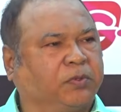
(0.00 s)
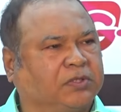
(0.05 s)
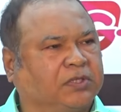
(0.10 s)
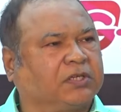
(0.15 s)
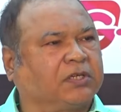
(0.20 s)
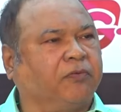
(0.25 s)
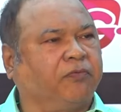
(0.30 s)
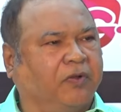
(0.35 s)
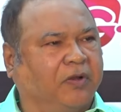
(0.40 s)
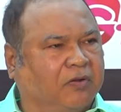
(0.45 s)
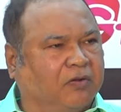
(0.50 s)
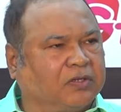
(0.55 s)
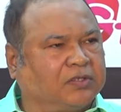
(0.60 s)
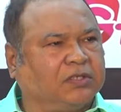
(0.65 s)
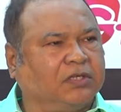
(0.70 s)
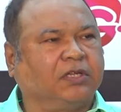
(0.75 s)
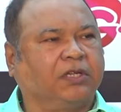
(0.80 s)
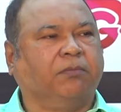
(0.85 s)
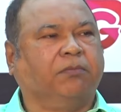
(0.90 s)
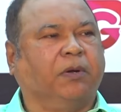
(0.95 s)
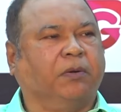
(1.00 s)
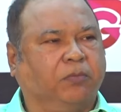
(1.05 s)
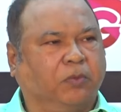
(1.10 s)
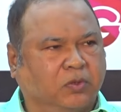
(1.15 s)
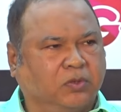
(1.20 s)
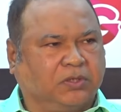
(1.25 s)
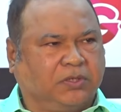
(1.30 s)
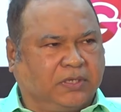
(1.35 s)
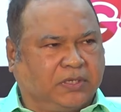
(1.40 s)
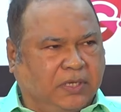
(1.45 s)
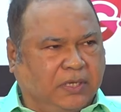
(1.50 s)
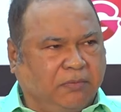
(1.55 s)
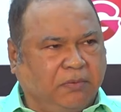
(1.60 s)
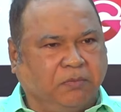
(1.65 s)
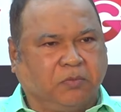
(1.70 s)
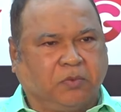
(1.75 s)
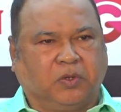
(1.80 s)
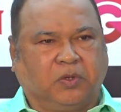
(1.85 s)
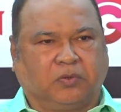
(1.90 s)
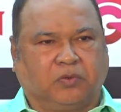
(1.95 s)
প্রত্যেকটা ফেডারেশন কিংবা বোর্ড থেকে
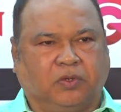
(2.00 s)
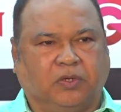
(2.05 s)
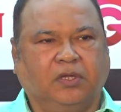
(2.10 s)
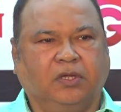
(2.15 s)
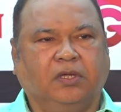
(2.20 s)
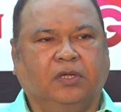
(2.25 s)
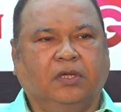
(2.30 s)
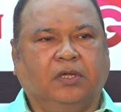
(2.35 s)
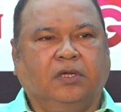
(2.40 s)
আমি মনে করি